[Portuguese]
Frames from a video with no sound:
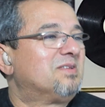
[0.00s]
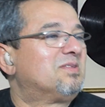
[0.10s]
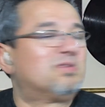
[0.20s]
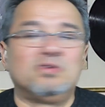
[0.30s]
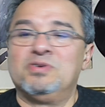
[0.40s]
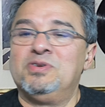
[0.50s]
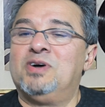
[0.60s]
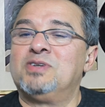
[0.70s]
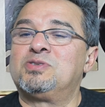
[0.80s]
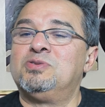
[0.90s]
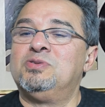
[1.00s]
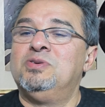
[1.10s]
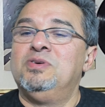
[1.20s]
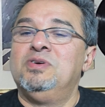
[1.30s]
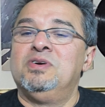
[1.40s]
do nosso
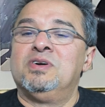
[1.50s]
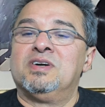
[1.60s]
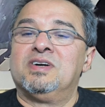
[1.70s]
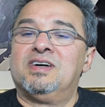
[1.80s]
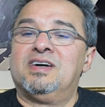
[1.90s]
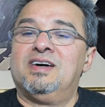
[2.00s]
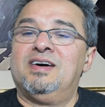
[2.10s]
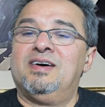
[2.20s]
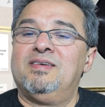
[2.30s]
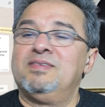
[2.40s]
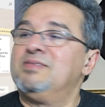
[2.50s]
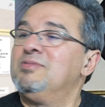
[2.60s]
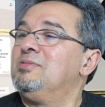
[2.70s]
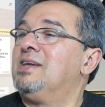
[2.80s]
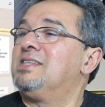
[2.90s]
uh,
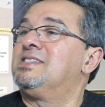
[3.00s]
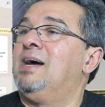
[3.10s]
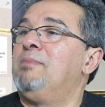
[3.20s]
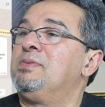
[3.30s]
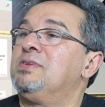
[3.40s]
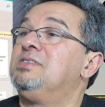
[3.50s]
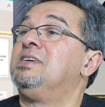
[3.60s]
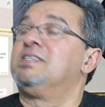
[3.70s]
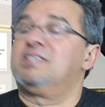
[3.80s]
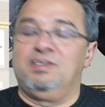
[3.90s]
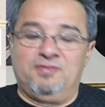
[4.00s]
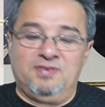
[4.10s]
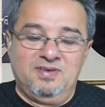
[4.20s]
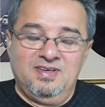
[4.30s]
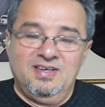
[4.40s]
WhatsApp de Recife.
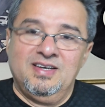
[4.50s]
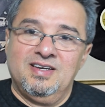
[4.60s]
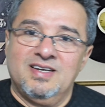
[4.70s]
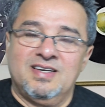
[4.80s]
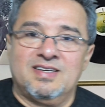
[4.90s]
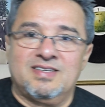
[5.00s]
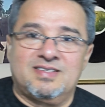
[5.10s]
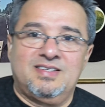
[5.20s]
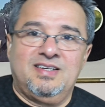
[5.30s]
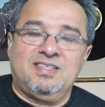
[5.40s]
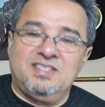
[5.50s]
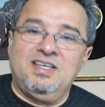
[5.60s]
É assim,